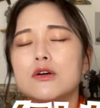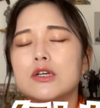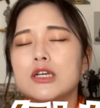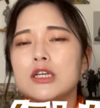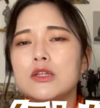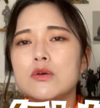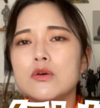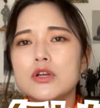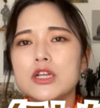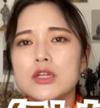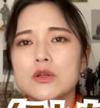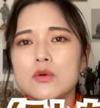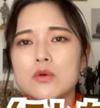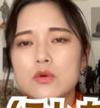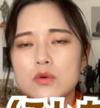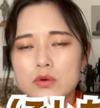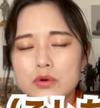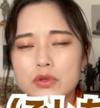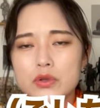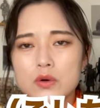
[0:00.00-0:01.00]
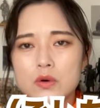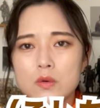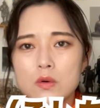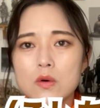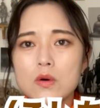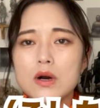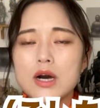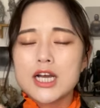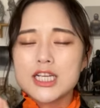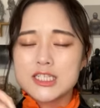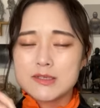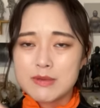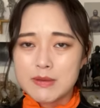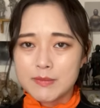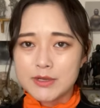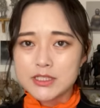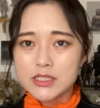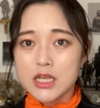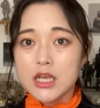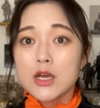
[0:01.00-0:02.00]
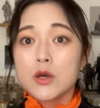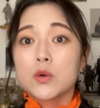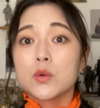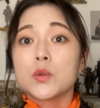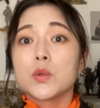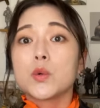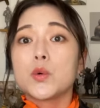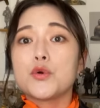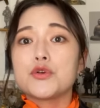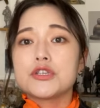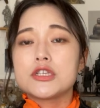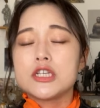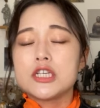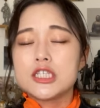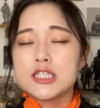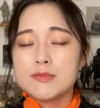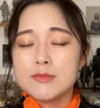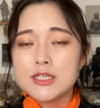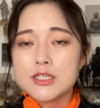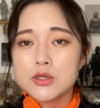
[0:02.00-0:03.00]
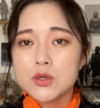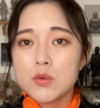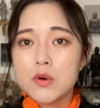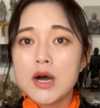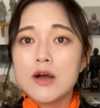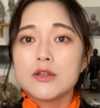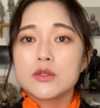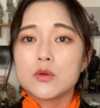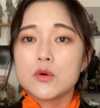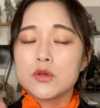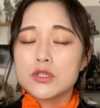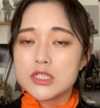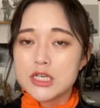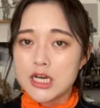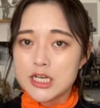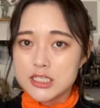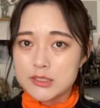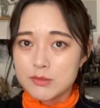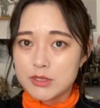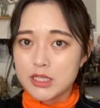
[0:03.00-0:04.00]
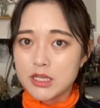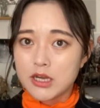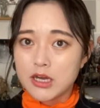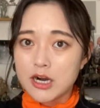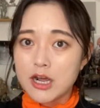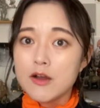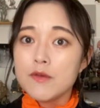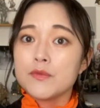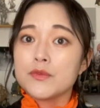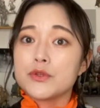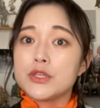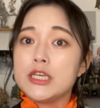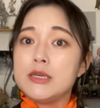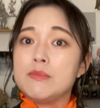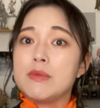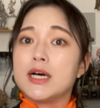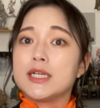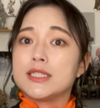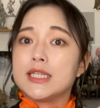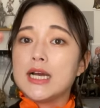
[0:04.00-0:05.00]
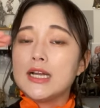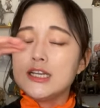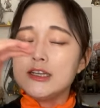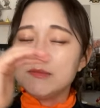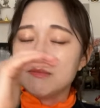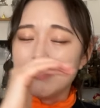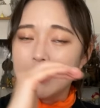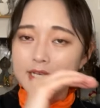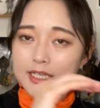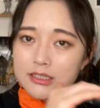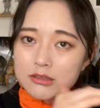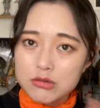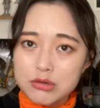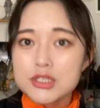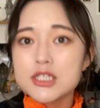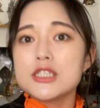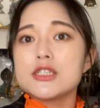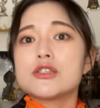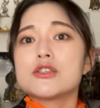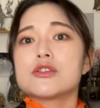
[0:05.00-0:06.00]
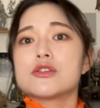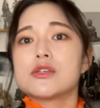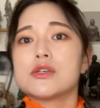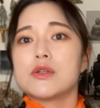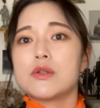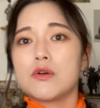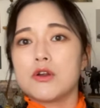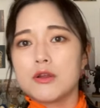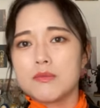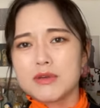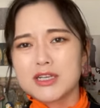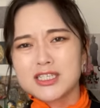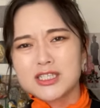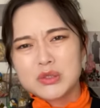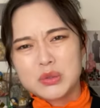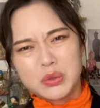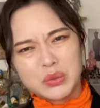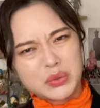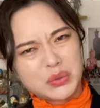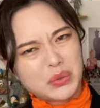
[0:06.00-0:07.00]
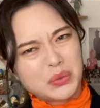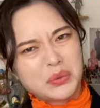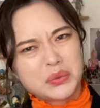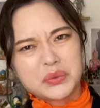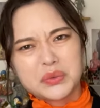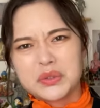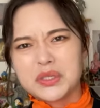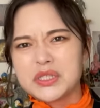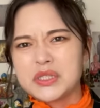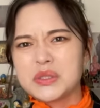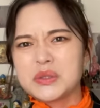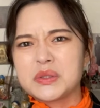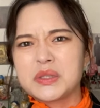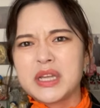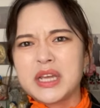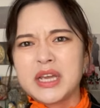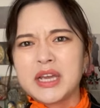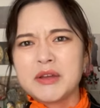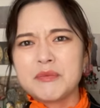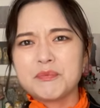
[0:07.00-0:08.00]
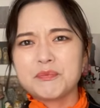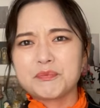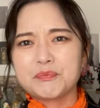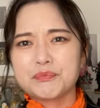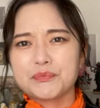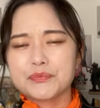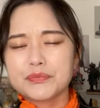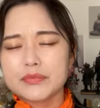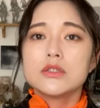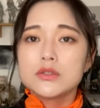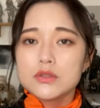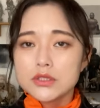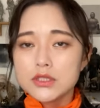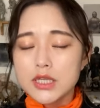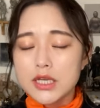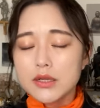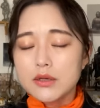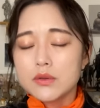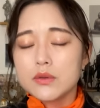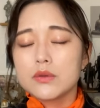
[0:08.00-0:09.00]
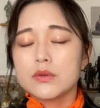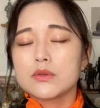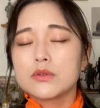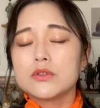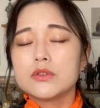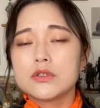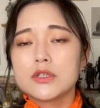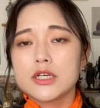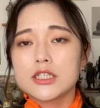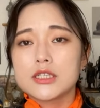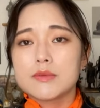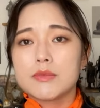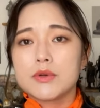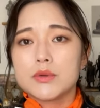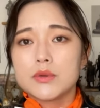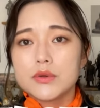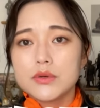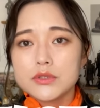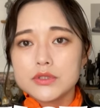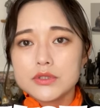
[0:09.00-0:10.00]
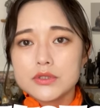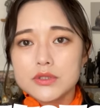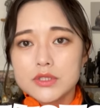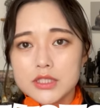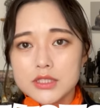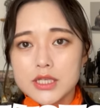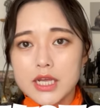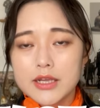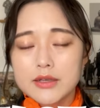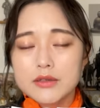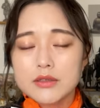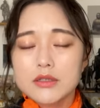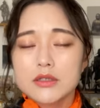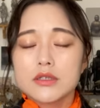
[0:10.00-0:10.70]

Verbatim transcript: 祈りの法要を始めます。この五七日未四法は当時始めてから未だに毎年続いております。ということですよね。そして空海様62歳